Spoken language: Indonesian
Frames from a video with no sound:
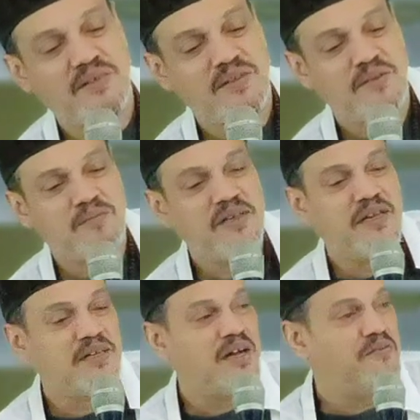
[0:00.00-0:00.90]

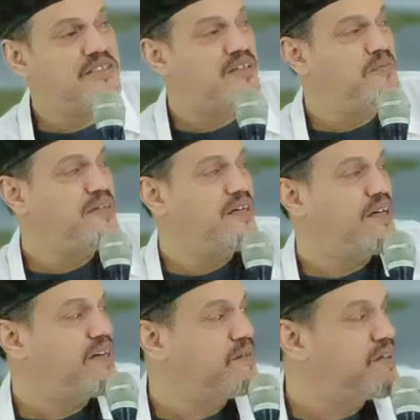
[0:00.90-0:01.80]
Pingin kawin sama
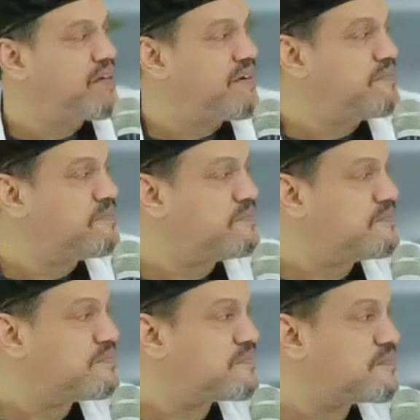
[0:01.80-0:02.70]
bidadari apa enggak?
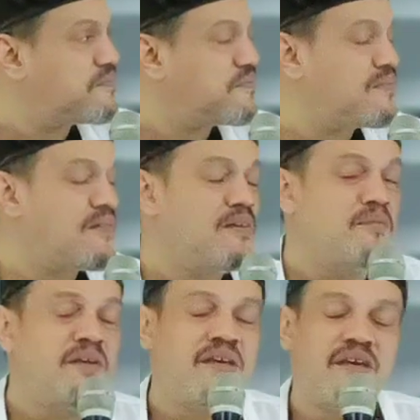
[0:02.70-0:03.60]

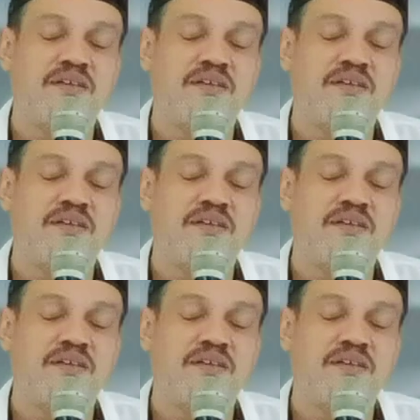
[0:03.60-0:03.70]
Pingin.